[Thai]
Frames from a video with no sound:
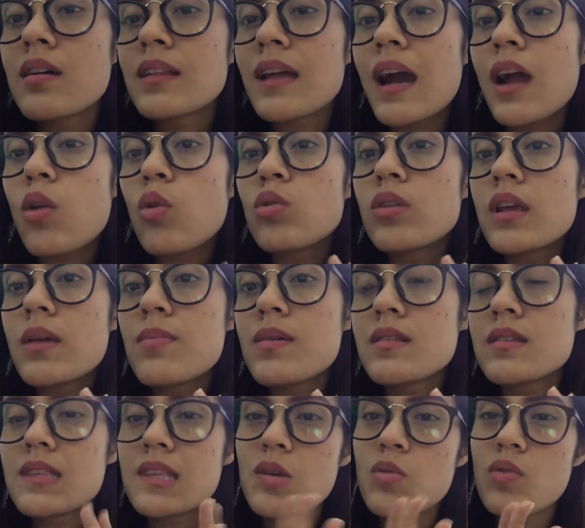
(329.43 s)
ถ้าลงที่เป็น
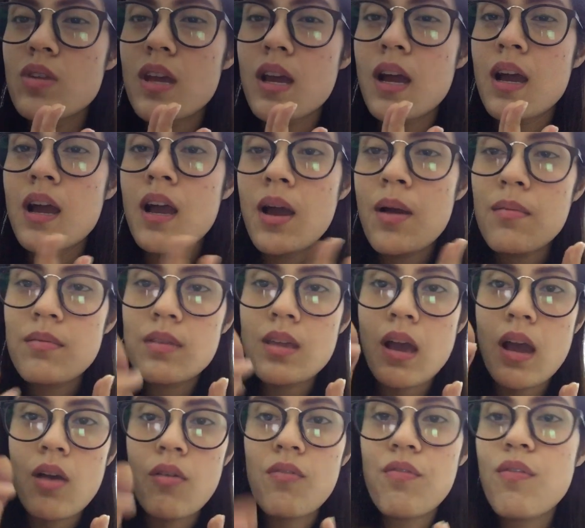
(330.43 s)
สิวเนี่ย อย่า
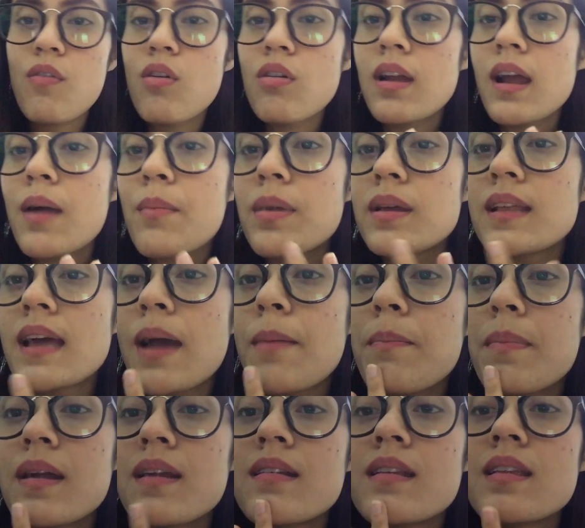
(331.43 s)
เอาฟองน้ำไปแทบ
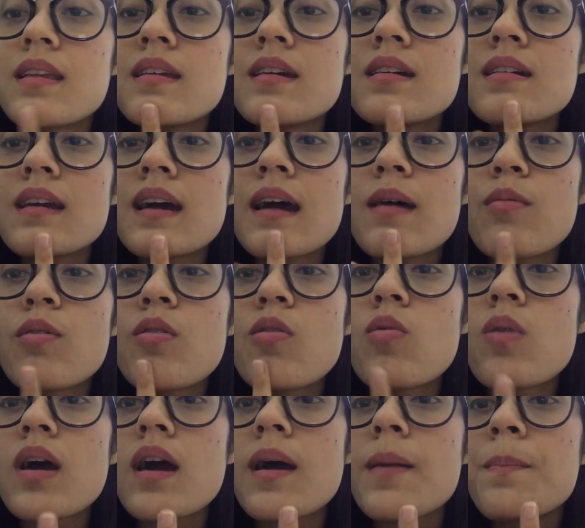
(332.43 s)
มันเยอะนะคะ เพราะ
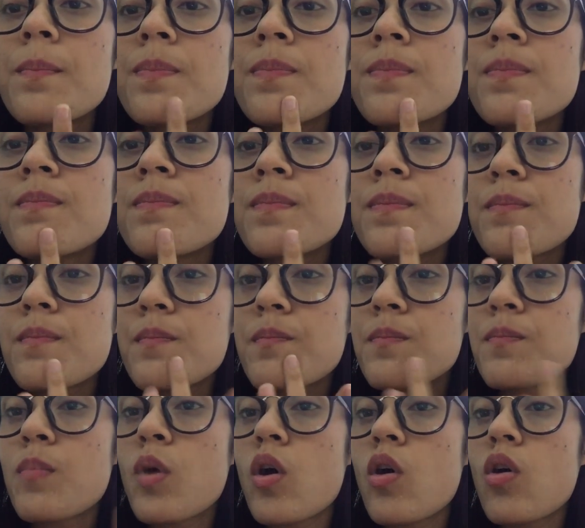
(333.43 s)
ว่า
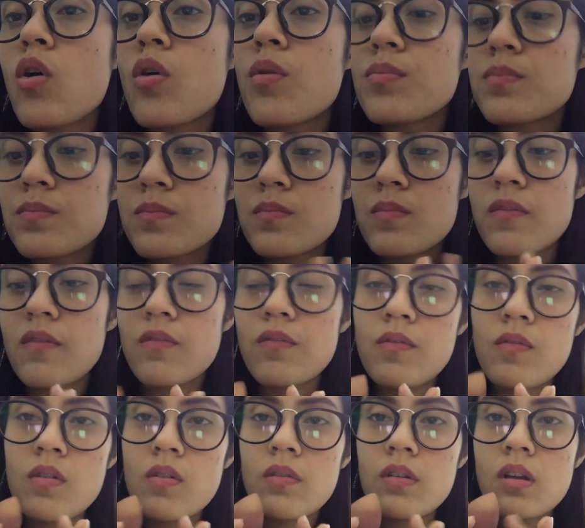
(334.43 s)
พอ
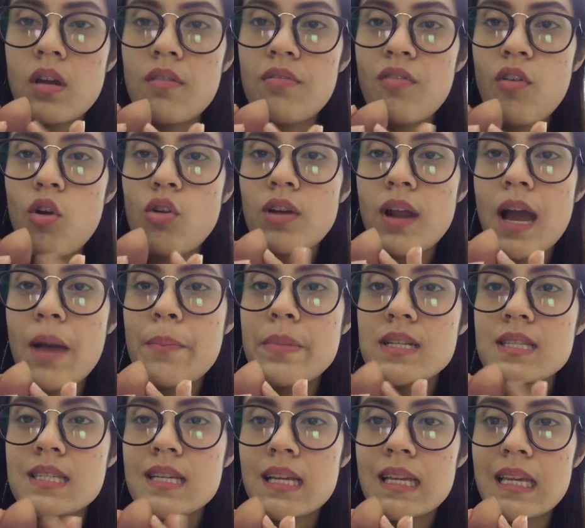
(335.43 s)
เนื้อฟองน้ำมัน
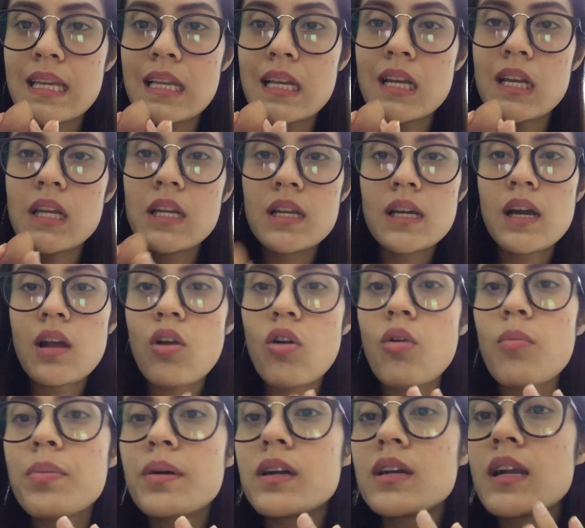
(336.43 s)
จะกินเนื้อรอง
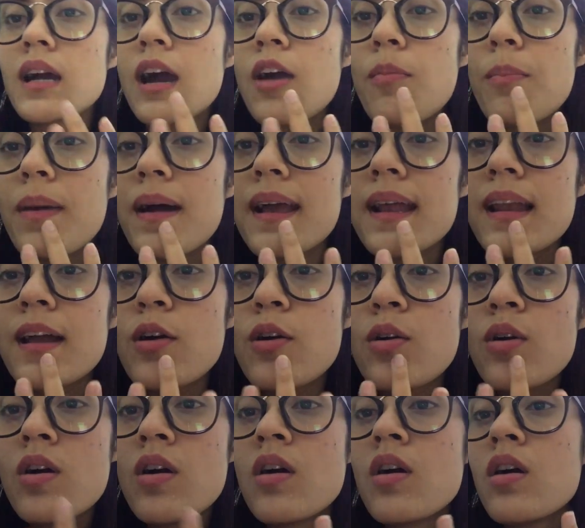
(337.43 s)
พื้นเข้าไปแล้ว
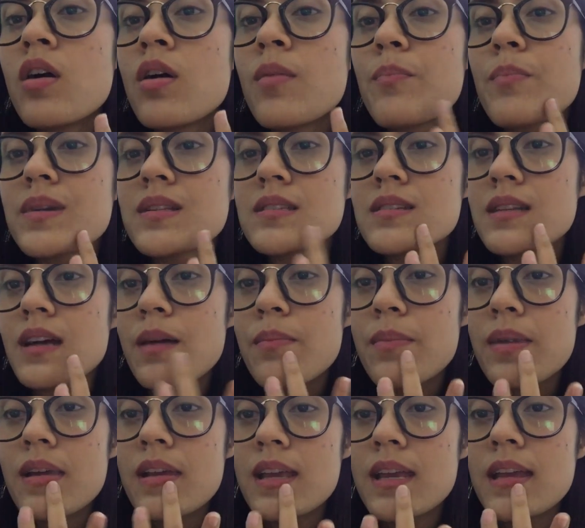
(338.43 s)
มันจะ
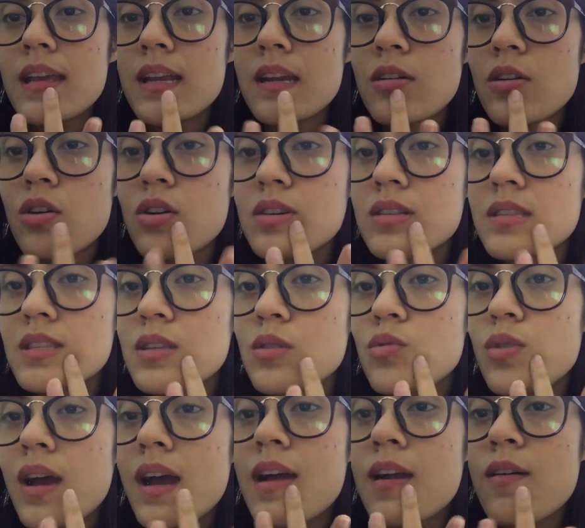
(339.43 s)
ทำให้เห็นรอยสิว
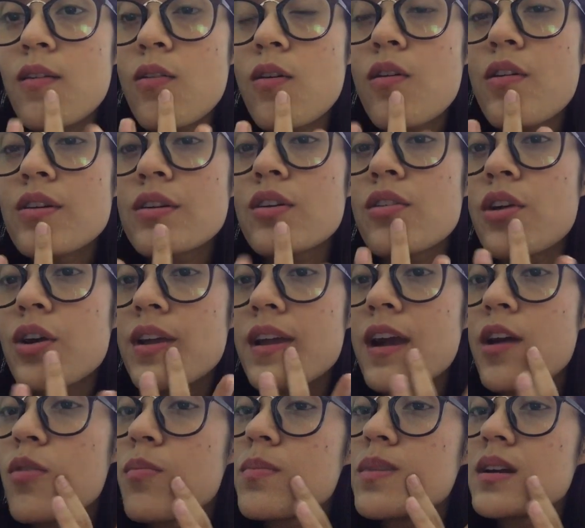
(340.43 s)
ได้เราค่อย ๆ
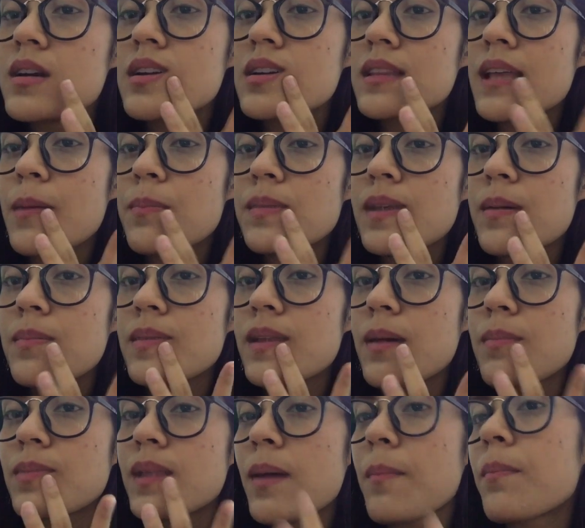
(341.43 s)
เอามือแทบแทบแท
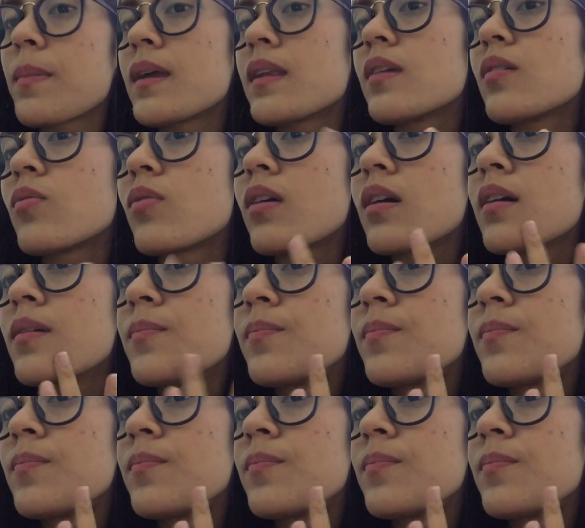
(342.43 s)
บแทบไปดีกว่า